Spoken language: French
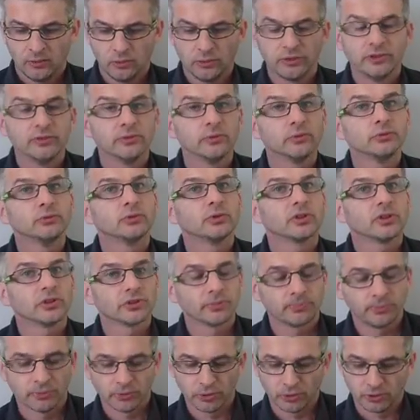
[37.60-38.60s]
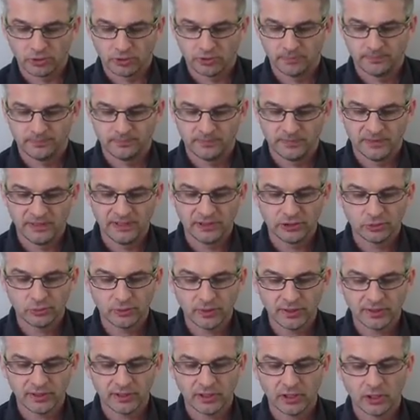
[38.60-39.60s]
Au niveau du transport, il
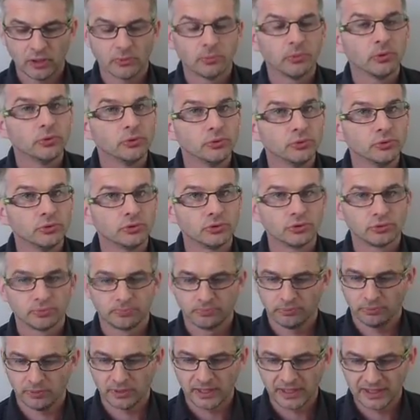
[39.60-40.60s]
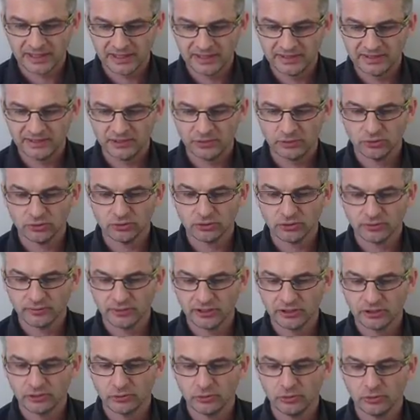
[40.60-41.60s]
souhaite un bonus pour l'acquisition d'un
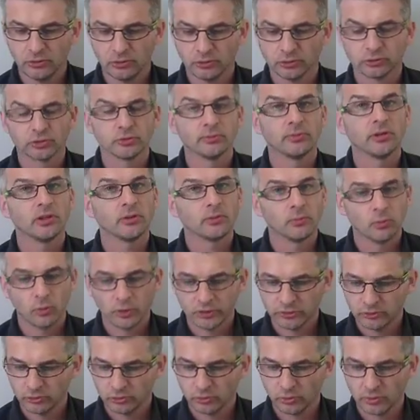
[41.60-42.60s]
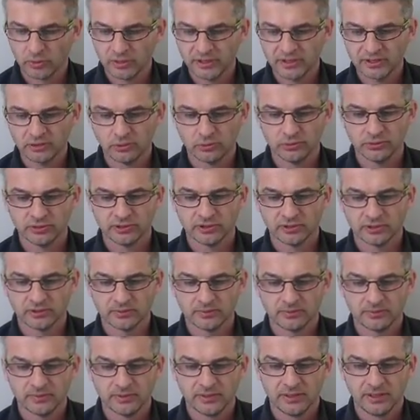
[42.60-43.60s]
véhicule consommant moins de 3 litres au
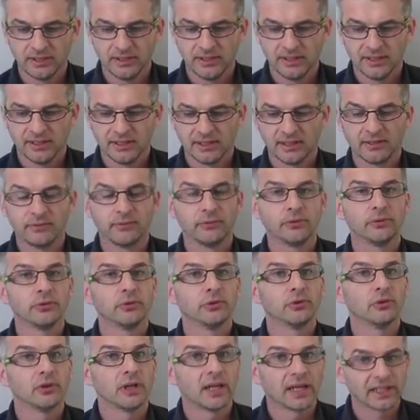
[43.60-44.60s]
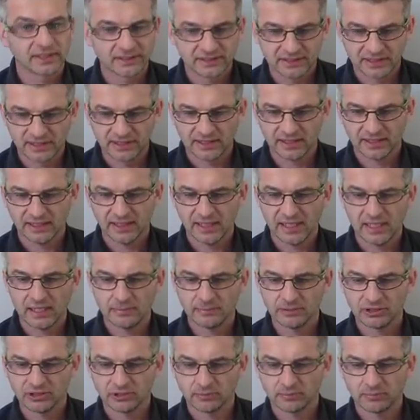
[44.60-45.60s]
100. Il veut accélérer
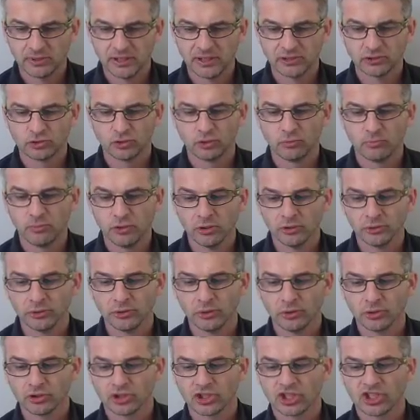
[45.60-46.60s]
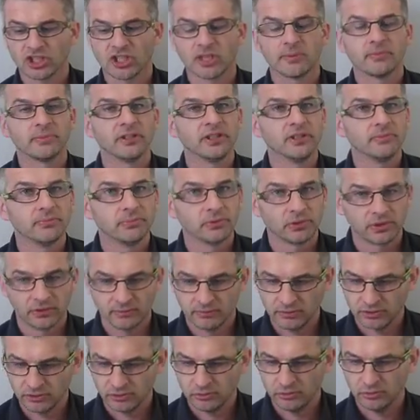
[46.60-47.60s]
la mise en place de bornes de recharge rapide pour
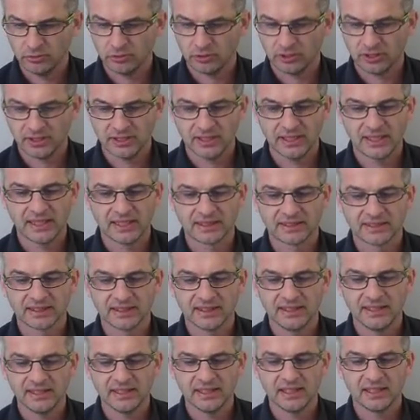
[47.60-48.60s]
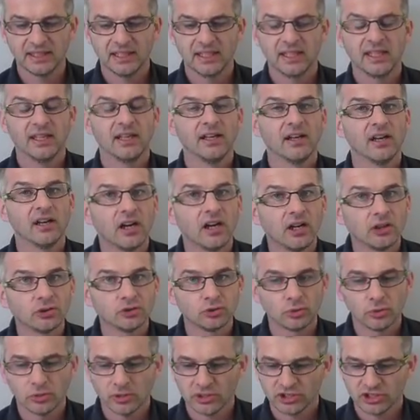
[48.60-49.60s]
les voitures électriques,
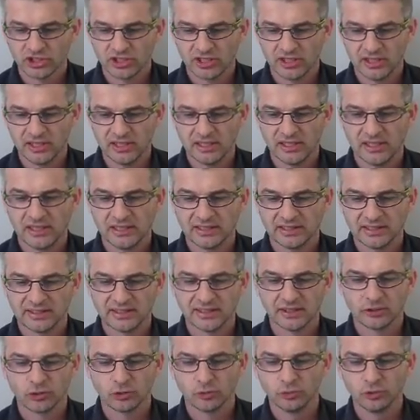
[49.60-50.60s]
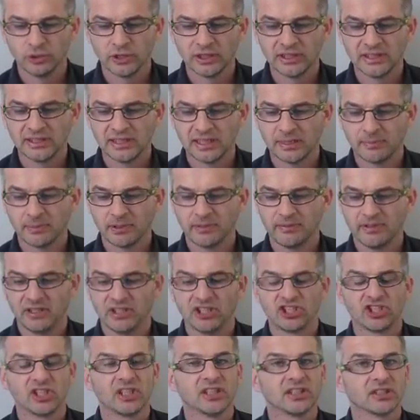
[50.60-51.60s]
encourager les intercommunalités à
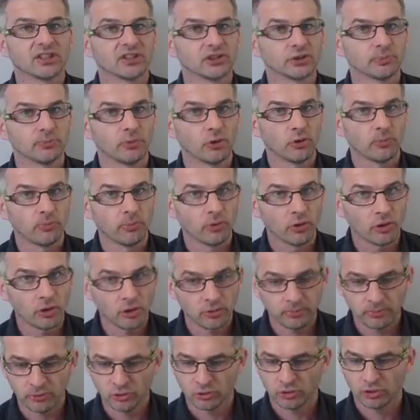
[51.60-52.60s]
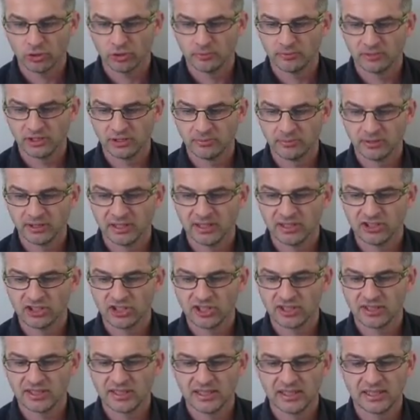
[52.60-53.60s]
privilégier les transports propres comme hybride,
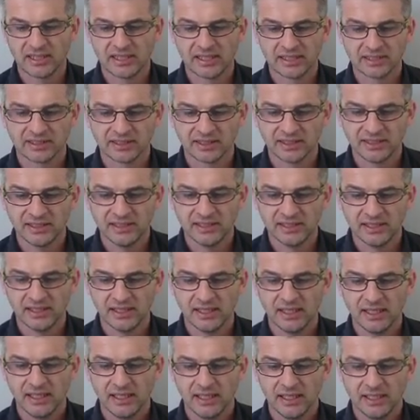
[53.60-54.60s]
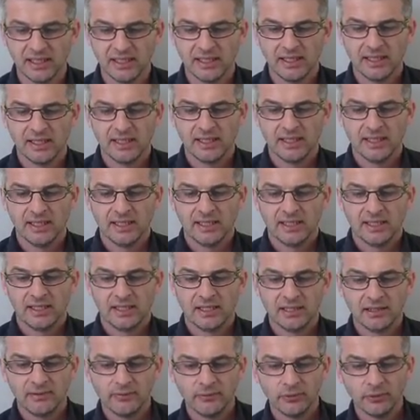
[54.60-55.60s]
GNL électrique.
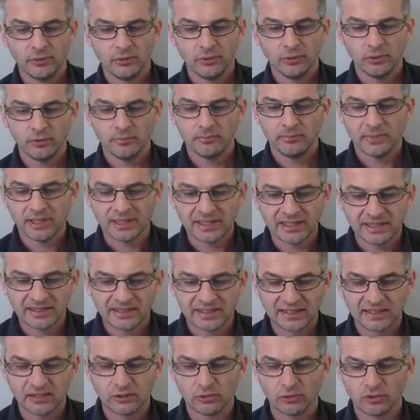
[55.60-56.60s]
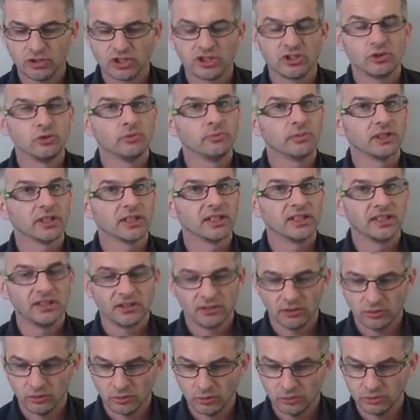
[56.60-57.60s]
Il veut mettre les technologies
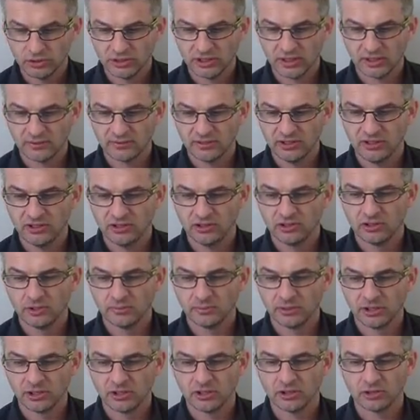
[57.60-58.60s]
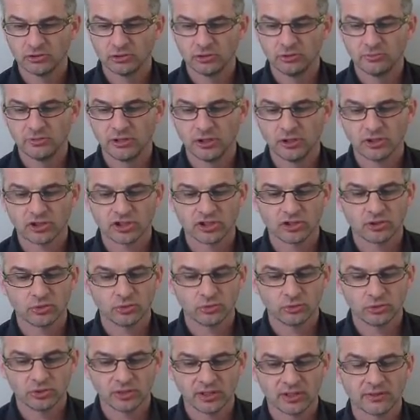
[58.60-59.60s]
numériques au service d'une meilleure
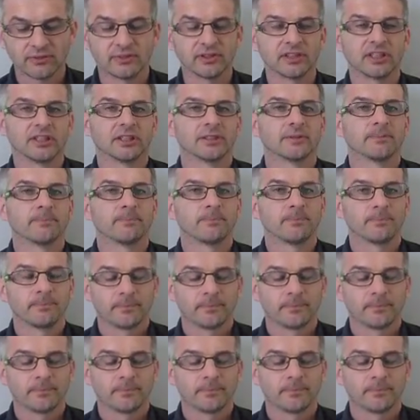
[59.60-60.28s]
gestion du trafic.